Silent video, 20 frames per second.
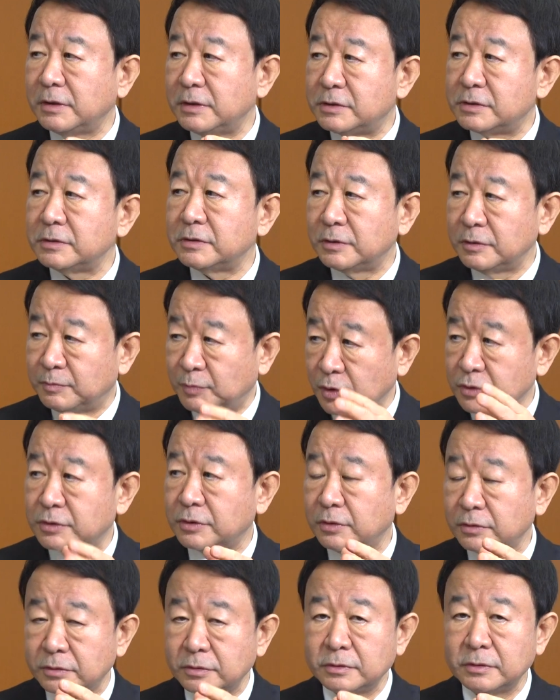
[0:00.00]
究室にいる
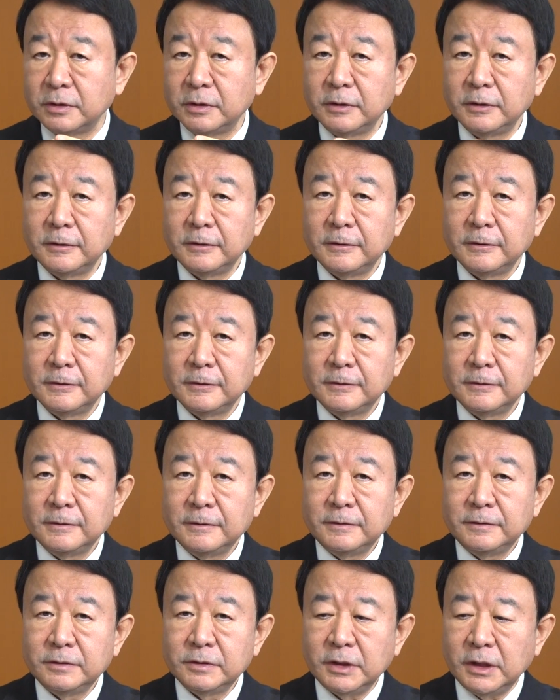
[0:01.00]
ポスドク
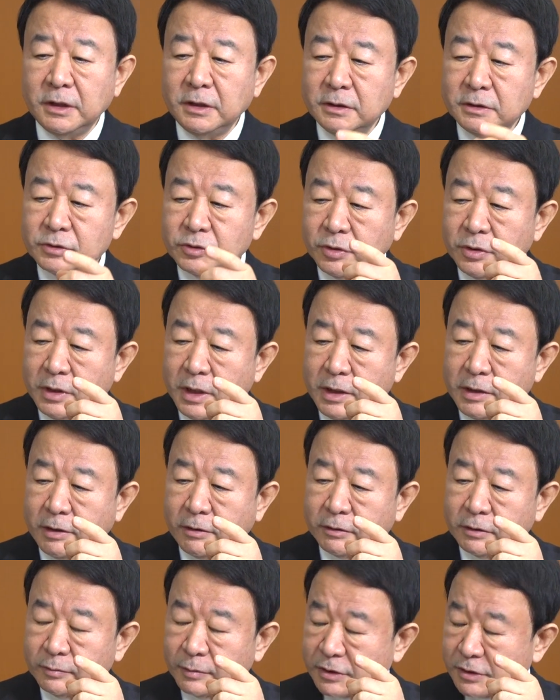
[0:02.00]
でそれが
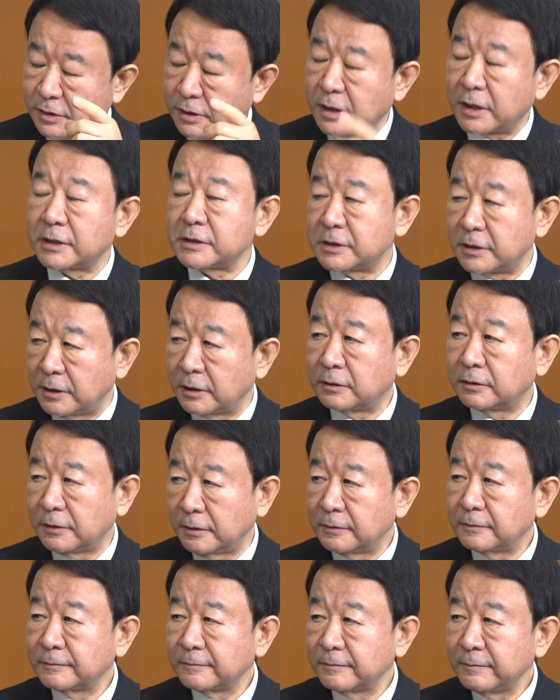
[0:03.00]
青山チャラ博士だっ
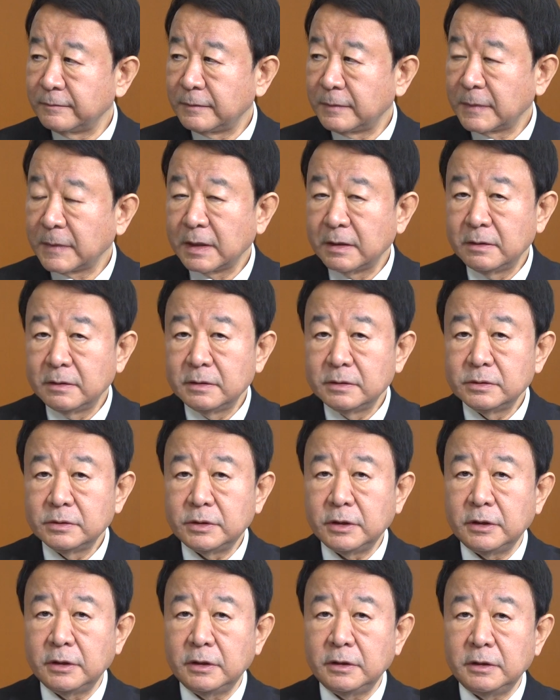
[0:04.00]
た
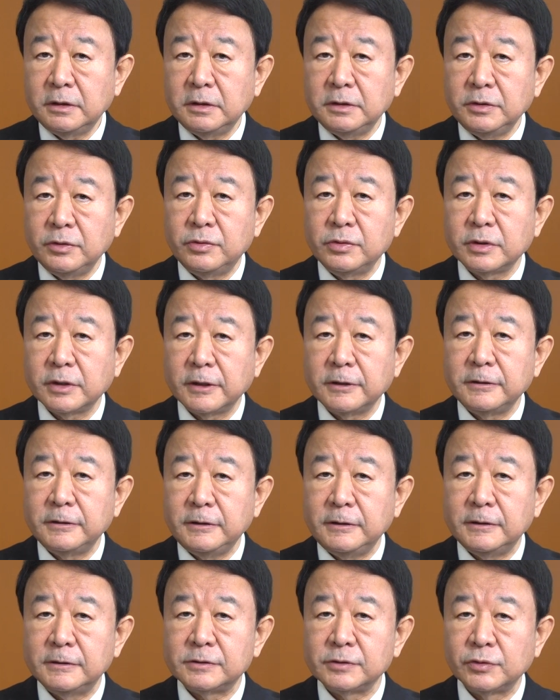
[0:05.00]
で日本海
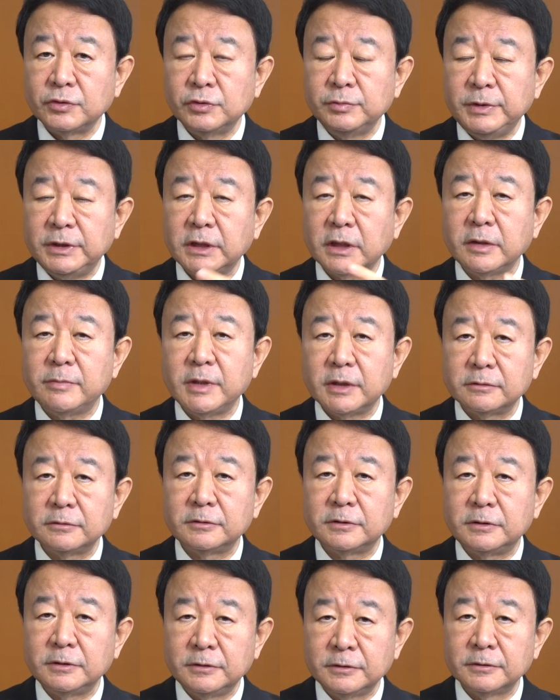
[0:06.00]
にその海高丸っ
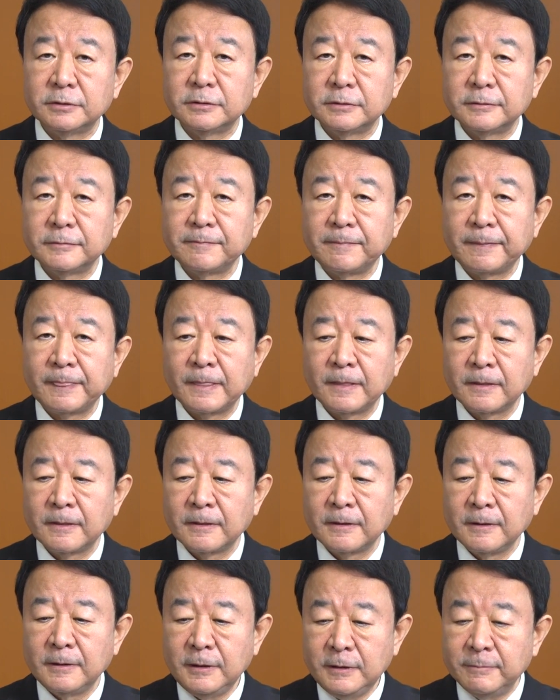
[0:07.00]
ていう、う
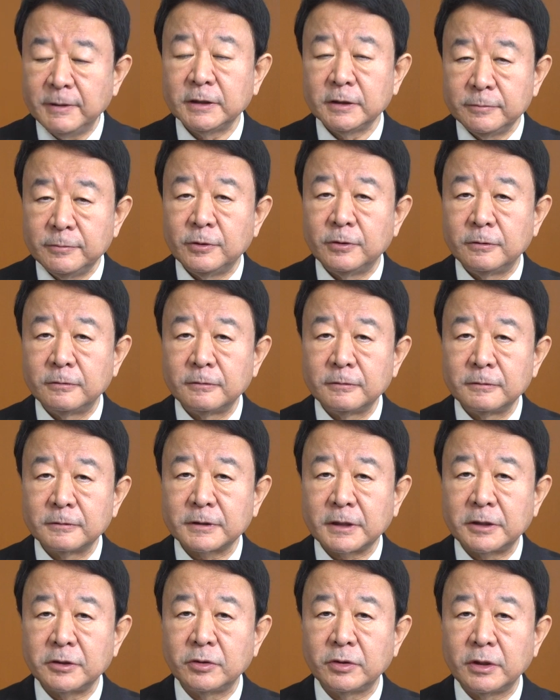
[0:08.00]
ん、今でも
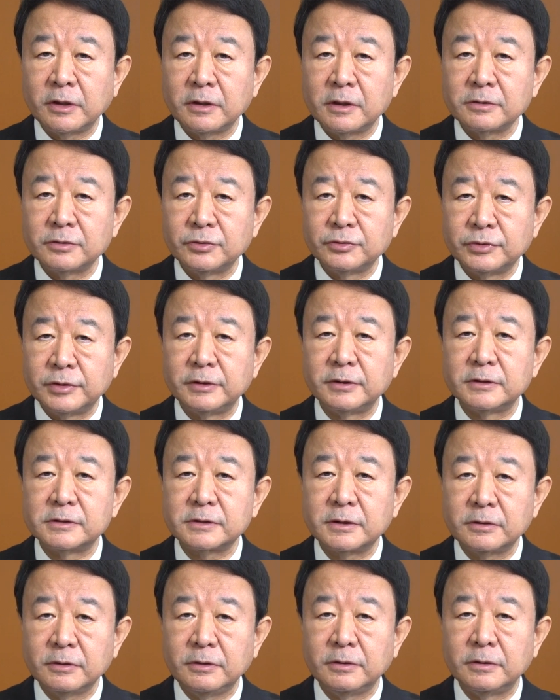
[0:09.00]
海洋大学の船です
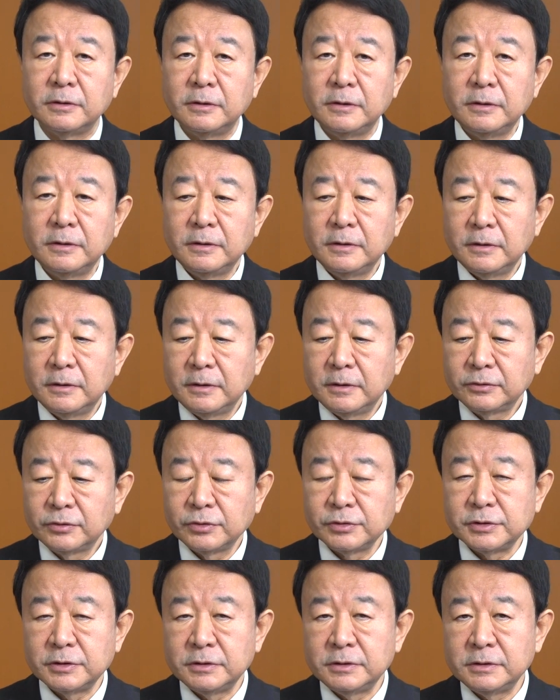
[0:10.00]
けど
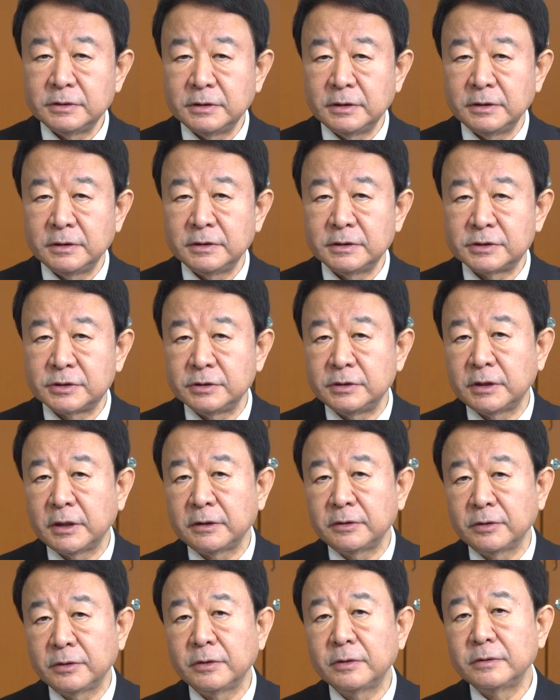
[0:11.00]
当時水
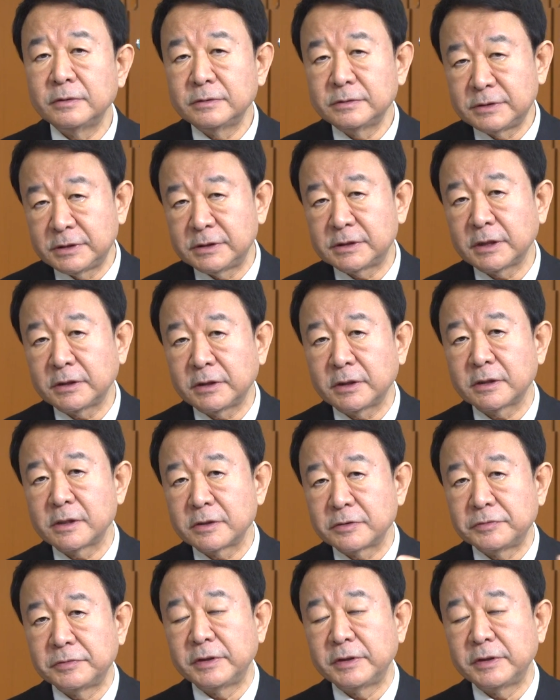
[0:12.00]
大の水産大学の